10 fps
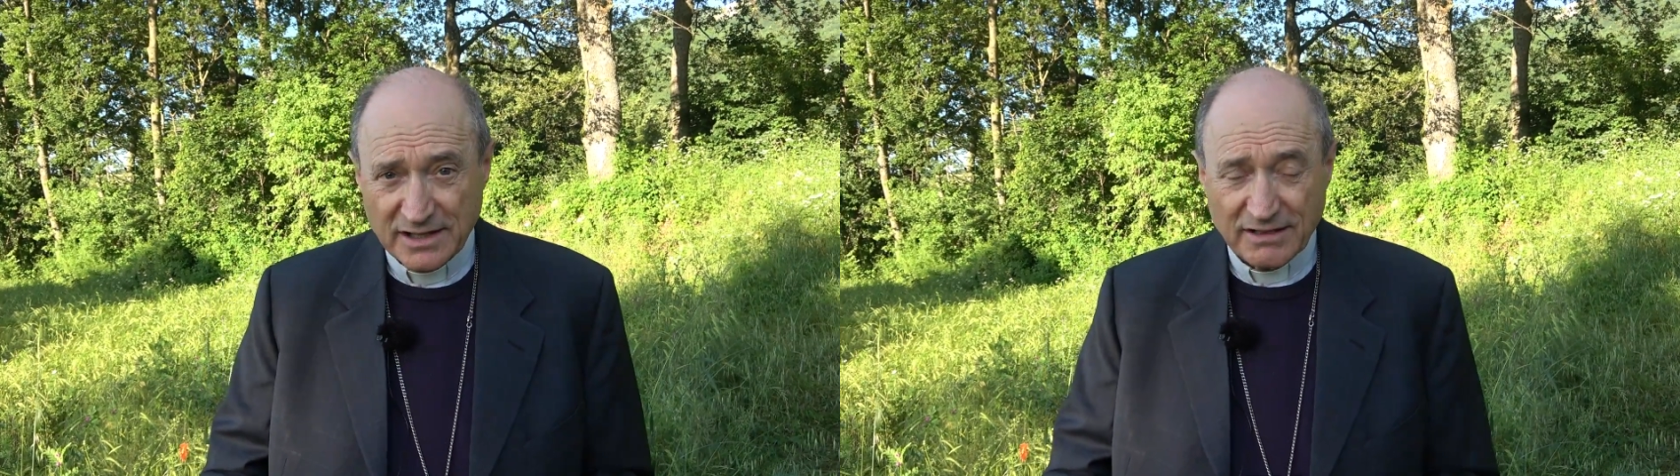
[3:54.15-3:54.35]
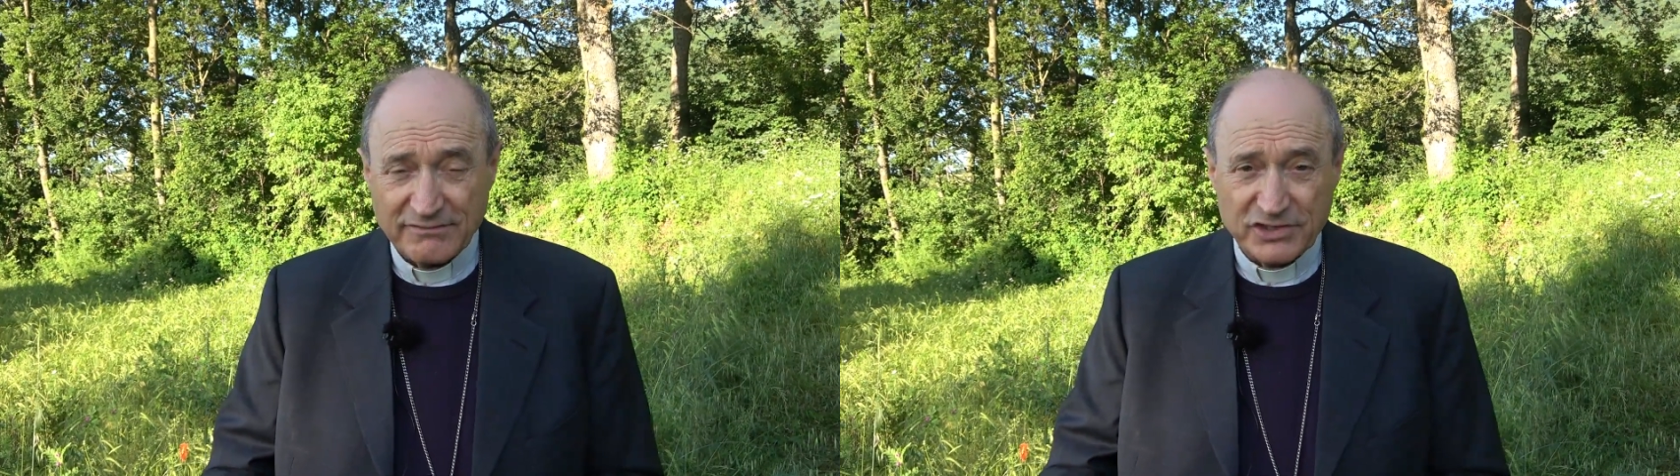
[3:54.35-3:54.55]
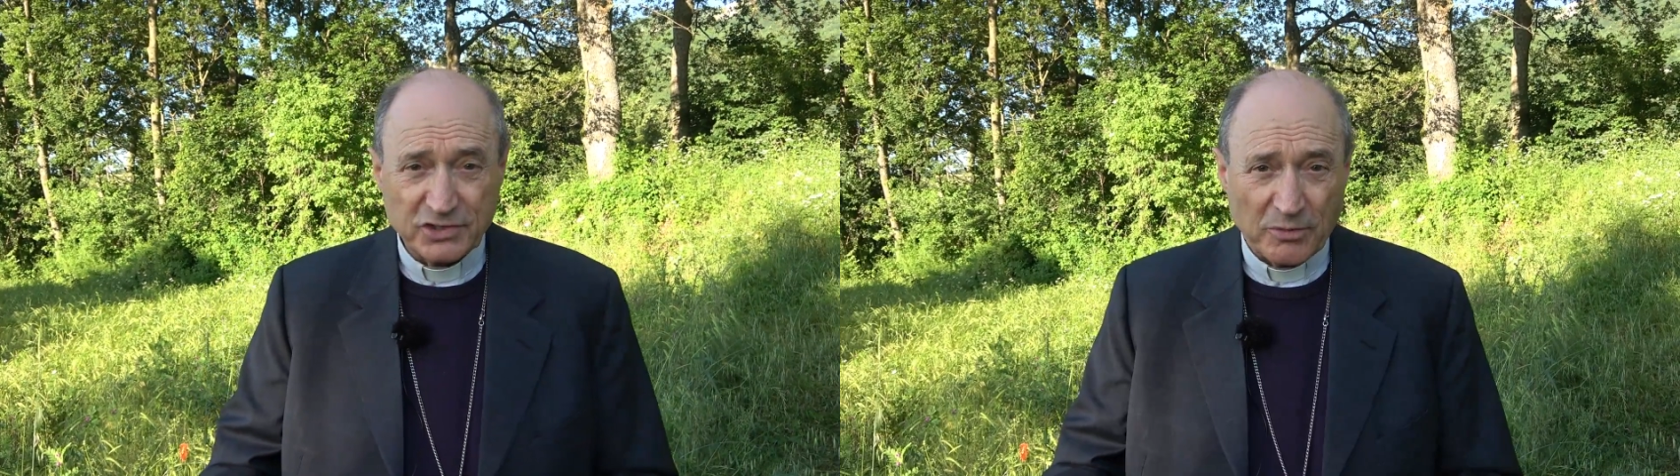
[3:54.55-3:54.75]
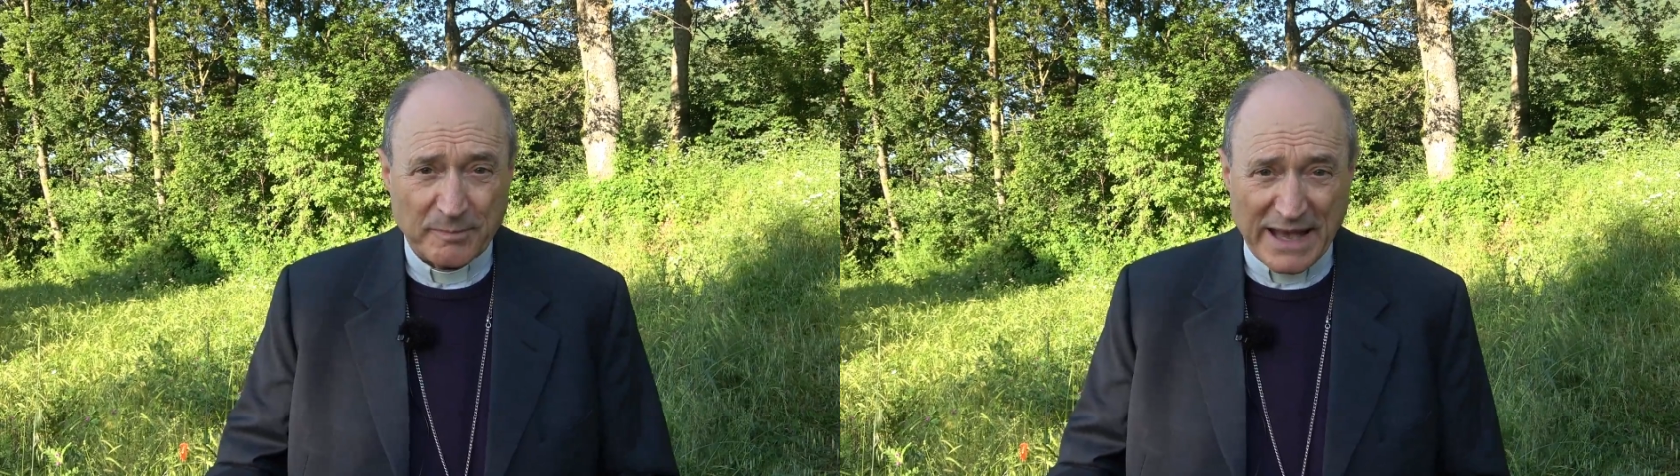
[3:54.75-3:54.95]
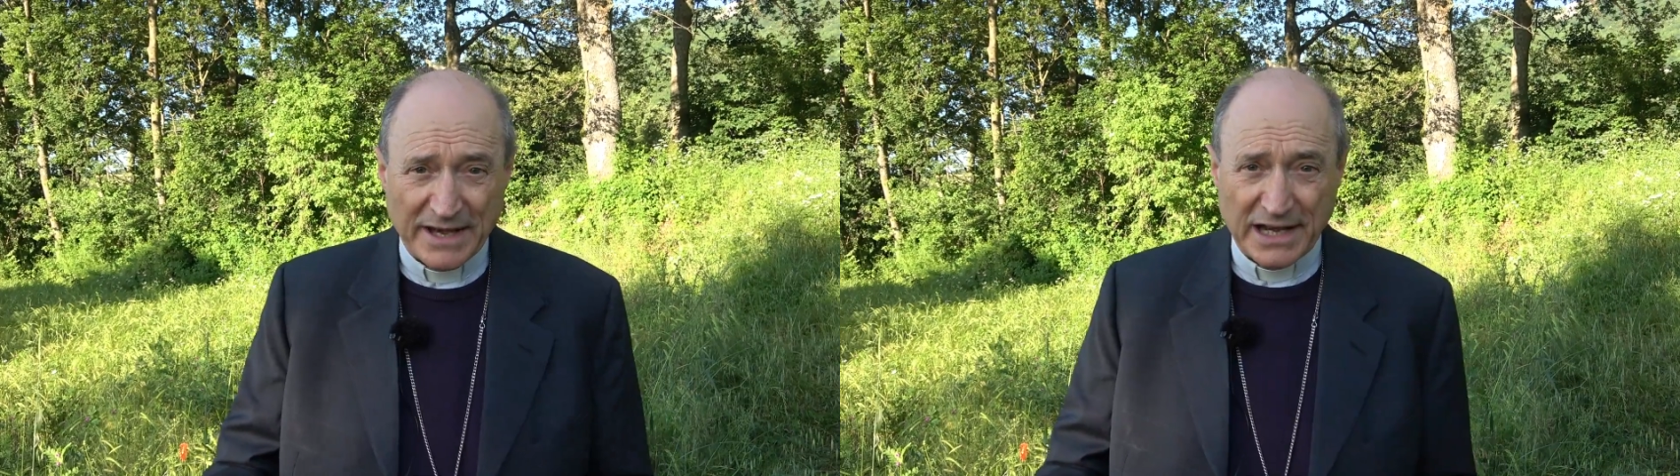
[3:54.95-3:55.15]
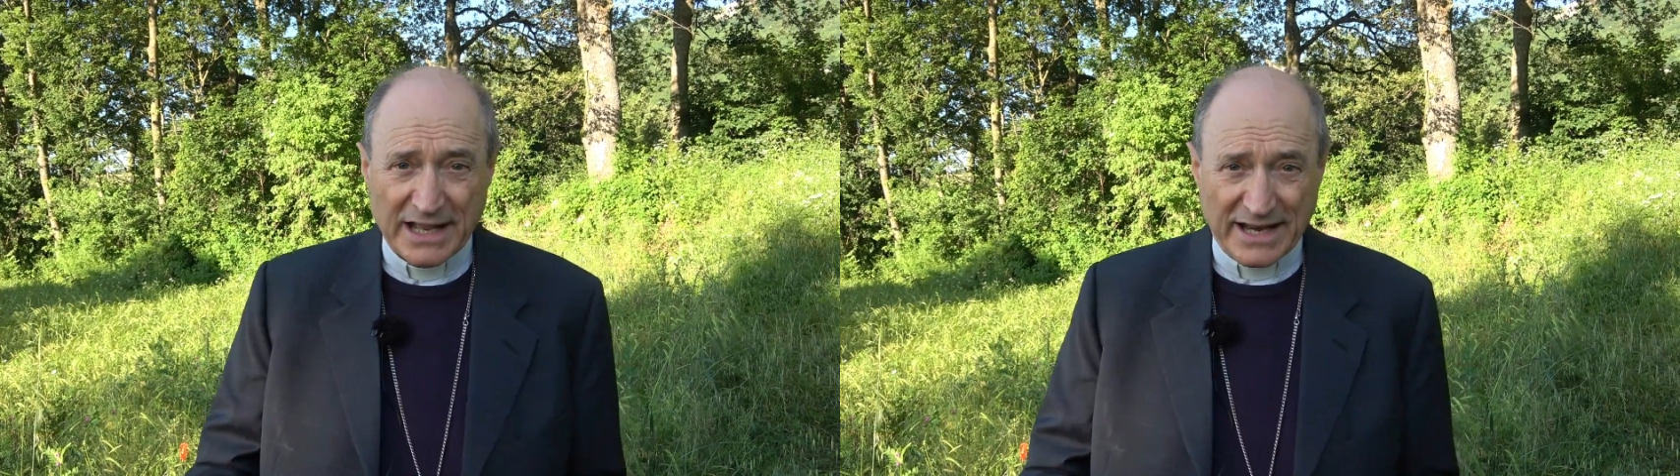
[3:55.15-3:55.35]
vi scompare la